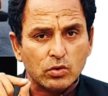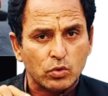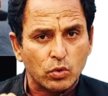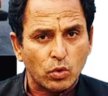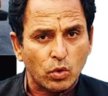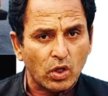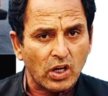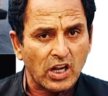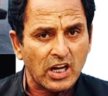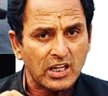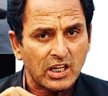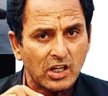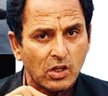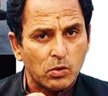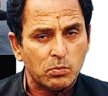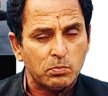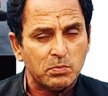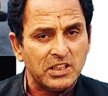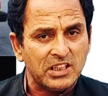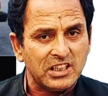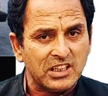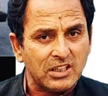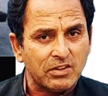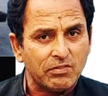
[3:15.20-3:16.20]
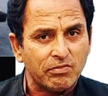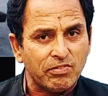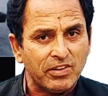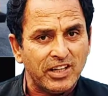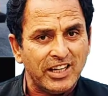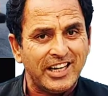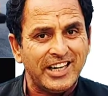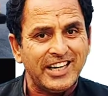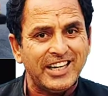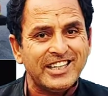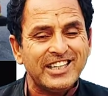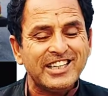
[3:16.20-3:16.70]
16 किलोमीटर
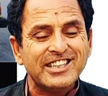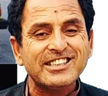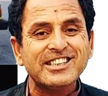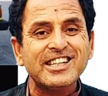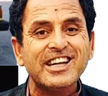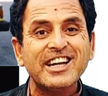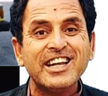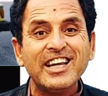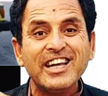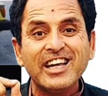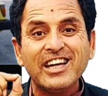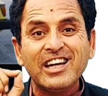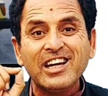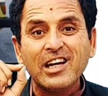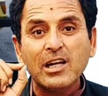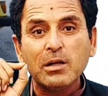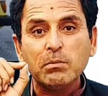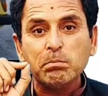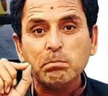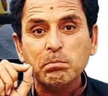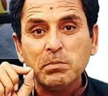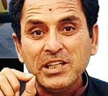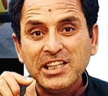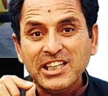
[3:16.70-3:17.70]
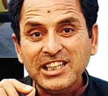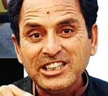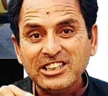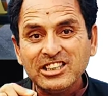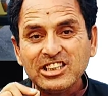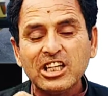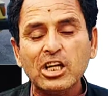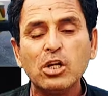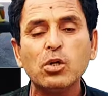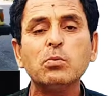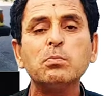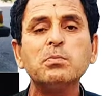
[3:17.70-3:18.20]
फ़ी लीटर से लेकर
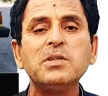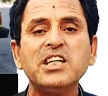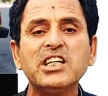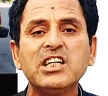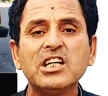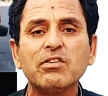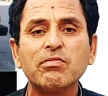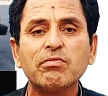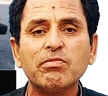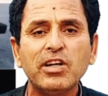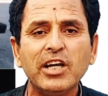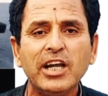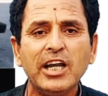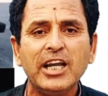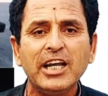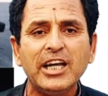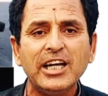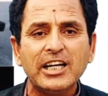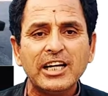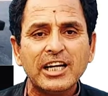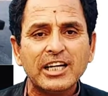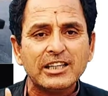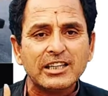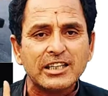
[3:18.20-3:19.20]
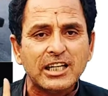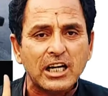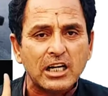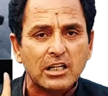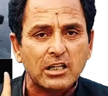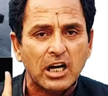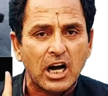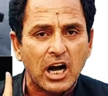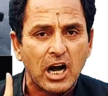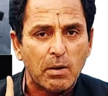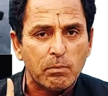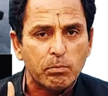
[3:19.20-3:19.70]
20 किलोमीटर फ़ी लीटर
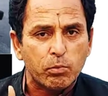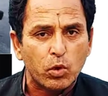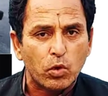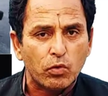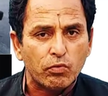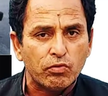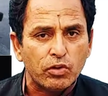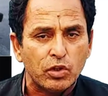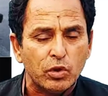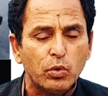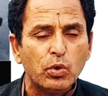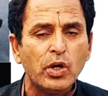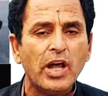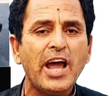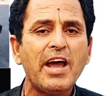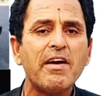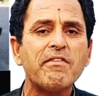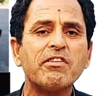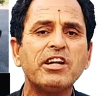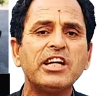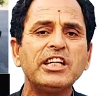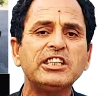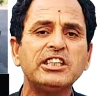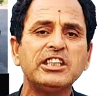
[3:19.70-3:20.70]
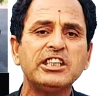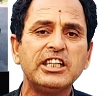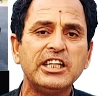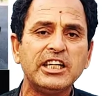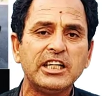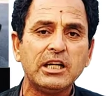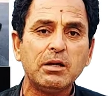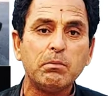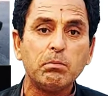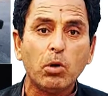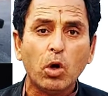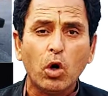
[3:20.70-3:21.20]
तक आपको फ्यूल एवरेज
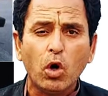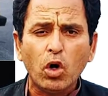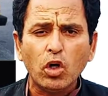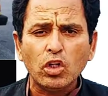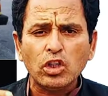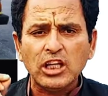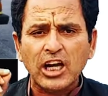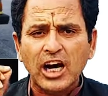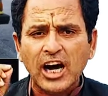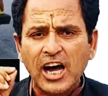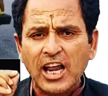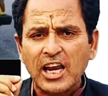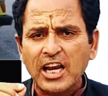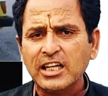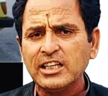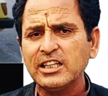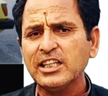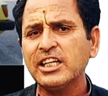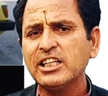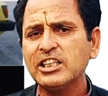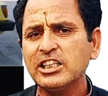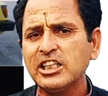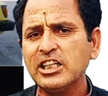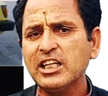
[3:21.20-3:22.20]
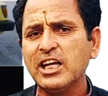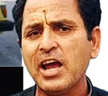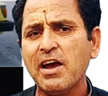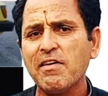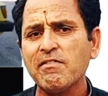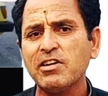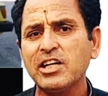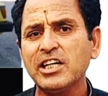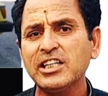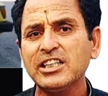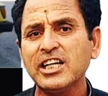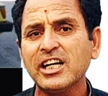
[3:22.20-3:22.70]
देगी बहुत आला दर्जे की
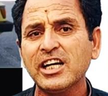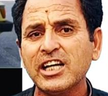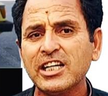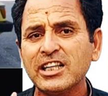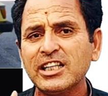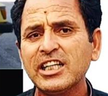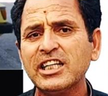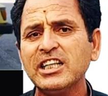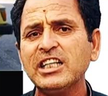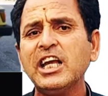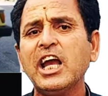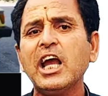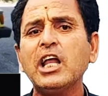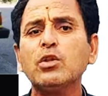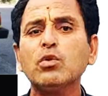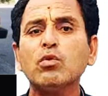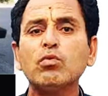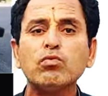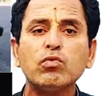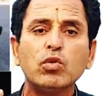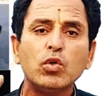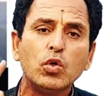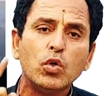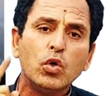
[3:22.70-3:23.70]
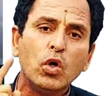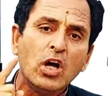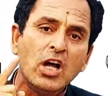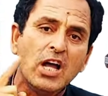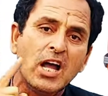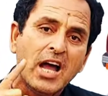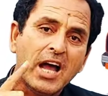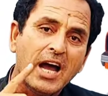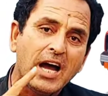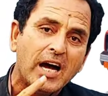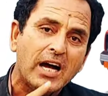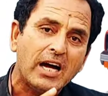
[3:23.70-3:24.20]
एवरेज अगर देती है तो वो
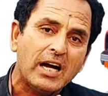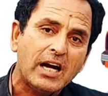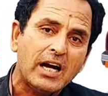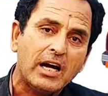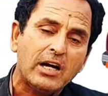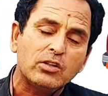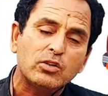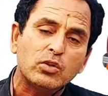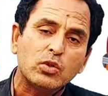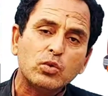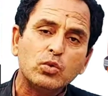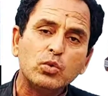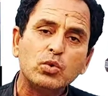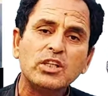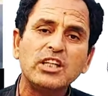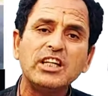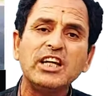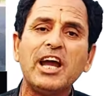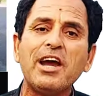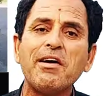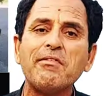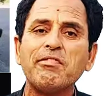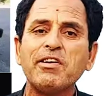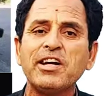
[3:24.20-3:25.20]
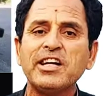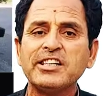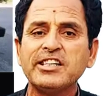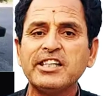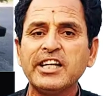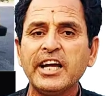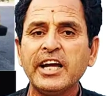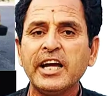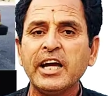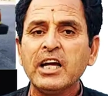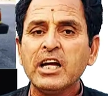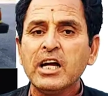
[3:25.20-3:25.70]
सुजुकी एफ
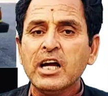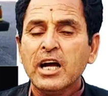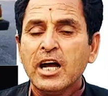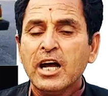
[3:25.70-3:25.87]
एक्स है